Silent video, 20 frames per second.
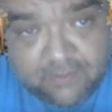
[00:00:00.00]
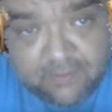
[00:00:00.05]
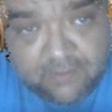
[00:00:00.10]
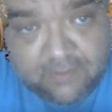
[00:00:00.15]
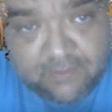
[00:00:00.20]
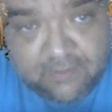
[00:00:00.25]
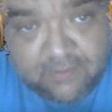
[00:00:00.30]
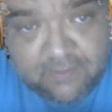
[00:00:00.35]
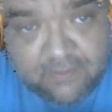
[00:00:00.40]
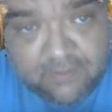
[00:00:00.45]

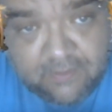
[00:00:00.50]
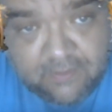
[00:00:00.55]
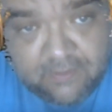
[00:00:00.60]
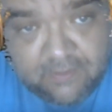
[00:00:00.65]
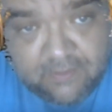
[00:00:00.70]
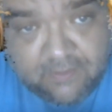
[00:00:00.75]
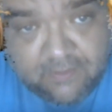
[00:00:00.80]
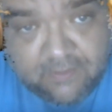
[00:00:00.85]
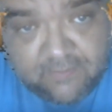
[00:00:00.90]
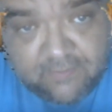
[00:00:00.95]

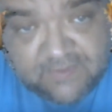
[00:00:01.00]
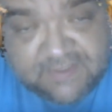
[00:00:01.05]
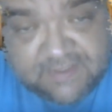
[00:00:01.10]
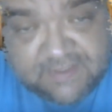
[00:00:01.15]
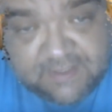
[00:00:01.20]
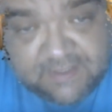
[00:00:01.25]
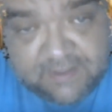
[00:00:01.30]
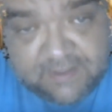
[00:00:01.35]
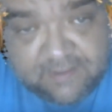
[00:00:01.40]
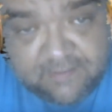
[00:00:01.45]
você
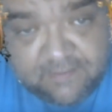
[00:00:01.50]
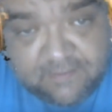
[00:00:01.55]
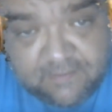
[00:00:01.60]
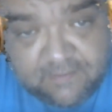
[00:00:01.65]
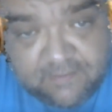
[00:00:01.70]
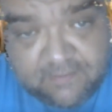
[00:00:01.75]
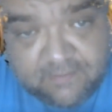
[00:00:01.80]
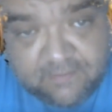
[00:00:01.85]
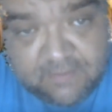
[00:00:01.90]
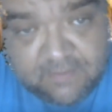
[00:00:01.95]

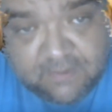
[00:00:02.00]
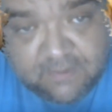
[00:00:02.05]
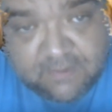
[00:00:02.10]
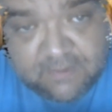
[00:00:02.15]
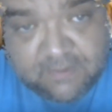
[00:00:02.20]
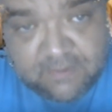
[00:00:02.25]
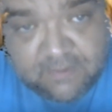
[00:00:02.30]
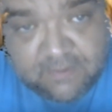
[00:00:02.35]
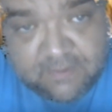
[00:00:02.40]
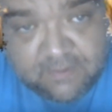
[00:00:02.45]
tem que
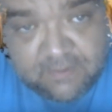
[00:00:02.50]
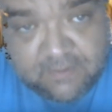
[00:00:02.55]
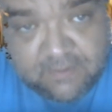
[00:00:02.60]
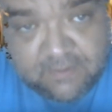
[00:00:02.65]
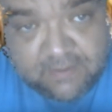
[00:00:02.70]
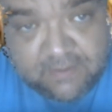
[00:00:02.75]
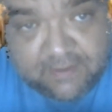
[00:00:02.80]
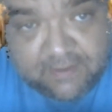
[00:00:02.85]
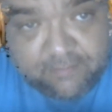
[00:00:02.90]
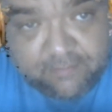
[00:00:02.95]

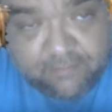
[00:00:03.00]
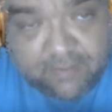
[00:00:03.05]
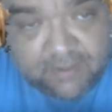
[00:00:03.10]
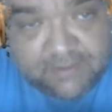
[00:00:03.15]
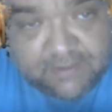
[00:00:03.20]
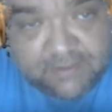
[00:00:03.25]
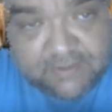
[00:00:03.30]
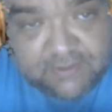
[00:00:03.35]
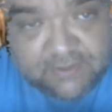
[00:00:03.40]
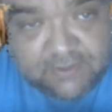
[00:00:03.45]
partir da
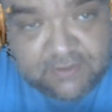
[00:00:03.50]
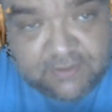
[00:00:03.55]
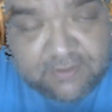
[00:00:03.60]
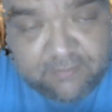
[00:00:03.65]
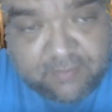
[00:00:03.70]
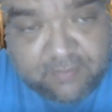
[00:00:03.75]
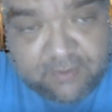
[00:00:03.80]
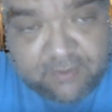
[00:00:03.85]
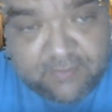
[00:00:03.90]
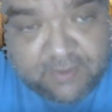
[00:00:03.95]
premissa
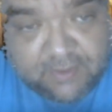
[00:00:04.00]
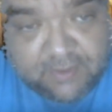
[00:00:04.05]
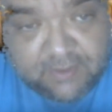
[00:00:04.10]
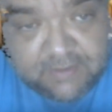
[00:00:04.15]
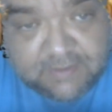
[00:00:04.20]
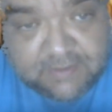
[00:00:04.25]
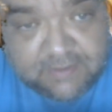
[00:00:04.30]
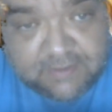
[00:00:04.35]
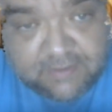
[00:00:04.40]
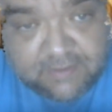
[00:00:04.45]
que a
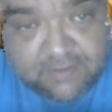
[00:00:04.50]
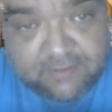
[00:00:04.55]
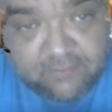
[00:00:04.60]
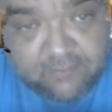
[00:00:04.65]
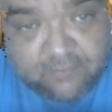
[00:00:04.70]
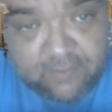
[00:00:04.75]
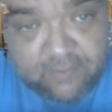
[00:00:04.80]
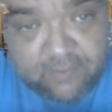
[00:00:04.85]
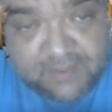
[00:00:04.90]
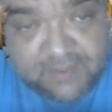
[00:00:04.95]
pessoa
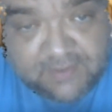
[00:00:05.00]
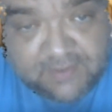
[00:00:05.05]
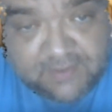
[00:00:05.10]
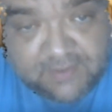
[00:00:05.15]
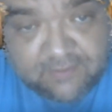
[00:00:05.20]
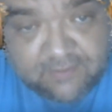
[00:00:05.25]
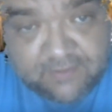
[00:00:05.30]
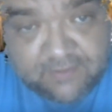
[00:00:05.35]
que você